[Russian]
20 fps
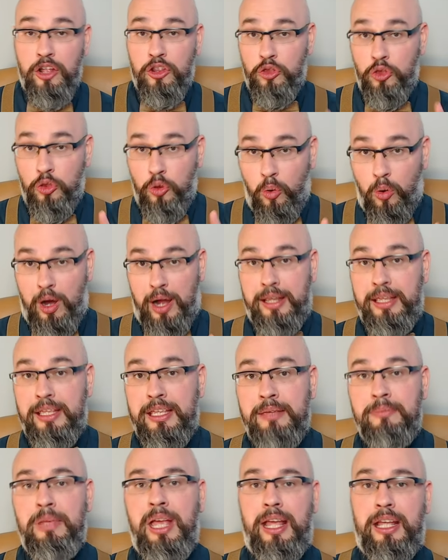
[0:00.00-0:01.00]
но
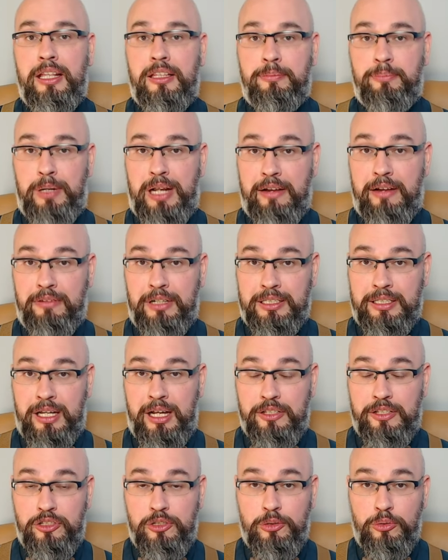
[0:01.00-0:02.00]
имеет право
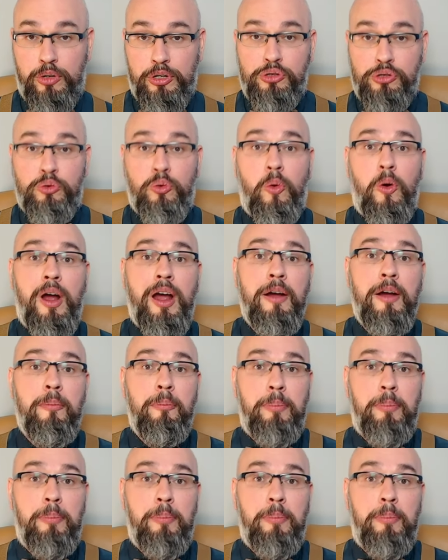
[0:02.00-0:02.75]
на отсрочку,